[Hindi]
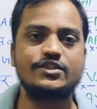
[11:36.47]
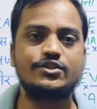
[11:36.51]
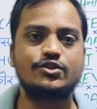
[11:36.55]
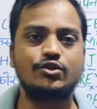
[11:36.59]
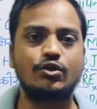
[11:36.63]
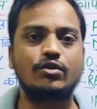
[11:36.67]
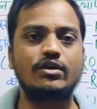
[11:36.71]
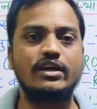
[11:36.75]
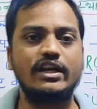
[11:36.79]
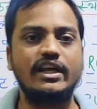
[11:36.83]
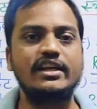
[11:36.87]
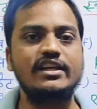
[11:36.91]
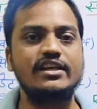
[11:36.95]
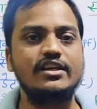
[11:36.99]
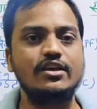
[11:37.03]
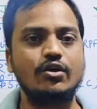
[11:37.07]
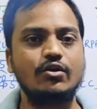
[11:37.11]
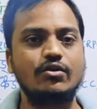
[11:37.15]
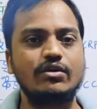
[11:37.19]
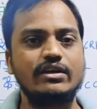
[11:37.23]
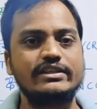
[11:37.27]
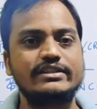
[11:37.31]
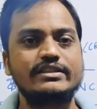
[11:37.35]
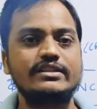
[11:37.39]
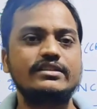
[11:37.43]
स्क्रीनशॉट ले लिया
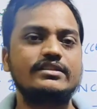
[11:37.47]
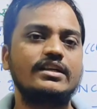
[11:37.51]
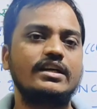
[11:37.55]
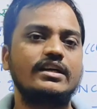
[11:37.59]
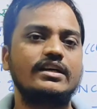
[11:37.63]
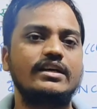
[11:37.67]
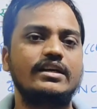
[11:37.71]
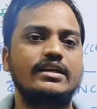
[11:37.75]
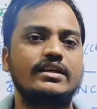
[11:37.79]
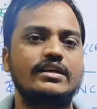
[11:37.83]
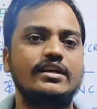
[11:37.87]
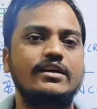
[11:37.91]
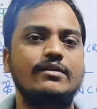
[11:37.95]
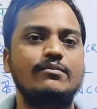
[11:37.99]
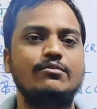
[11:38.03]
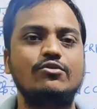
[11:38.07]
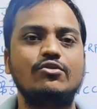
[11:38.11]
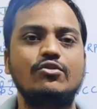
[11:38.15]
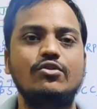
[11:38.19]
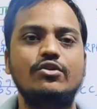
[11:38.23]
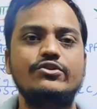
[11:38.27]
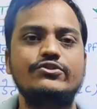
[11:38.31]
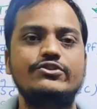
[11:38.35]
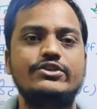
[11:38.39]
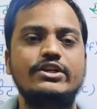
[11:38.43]
होगा इसी तरह करके हम
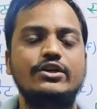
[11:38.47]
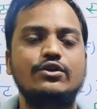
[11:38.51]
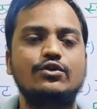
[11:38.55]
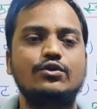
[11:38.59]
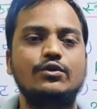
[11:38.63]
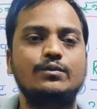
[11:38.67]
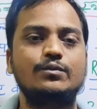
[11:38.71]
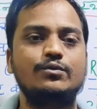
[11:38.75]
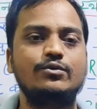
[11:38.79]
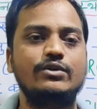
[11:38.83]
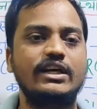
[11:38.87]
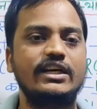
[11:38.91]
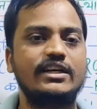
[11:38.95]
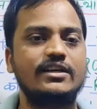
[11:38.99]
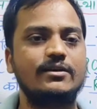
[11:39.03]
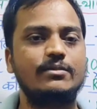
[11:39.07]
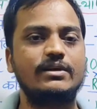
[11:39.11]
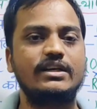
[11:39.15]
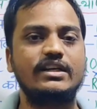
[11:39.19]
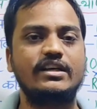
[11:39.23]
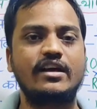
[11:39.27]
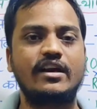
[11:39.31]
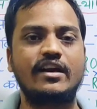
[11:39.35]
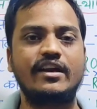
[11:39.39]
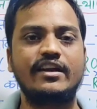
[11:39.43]
लोग लिशेंट को पूरा
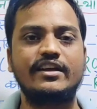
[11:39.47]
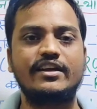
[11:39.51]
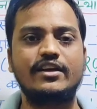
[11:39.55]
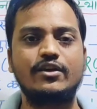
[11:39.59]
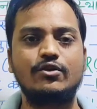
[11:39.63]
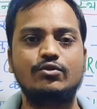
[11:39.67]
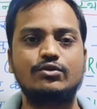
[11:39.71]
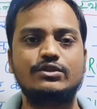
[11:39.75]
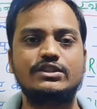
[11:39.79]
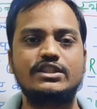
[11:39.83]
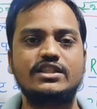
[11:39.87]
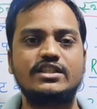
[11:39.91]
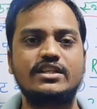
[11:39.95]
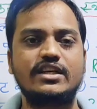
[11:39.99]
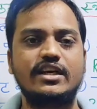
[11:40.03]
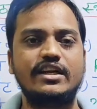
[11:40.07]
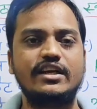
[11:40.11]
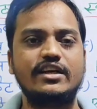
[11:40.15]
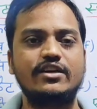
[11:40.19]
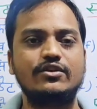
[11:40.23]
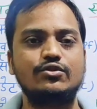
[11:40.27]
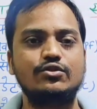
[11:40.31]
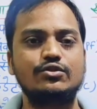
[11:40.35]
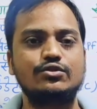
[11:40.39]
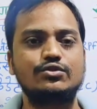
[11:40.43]
कवर करने की कोशिश
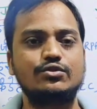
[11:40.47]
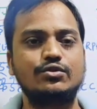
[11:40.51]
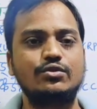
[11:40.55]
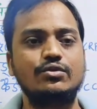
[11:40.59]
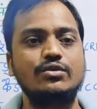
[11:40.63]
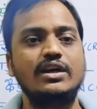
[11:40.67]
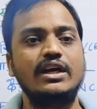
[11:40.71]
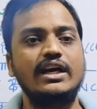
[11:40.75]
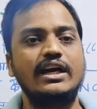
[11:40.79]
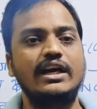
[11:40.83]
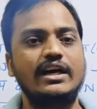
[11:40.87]
करेंगे दोस्तों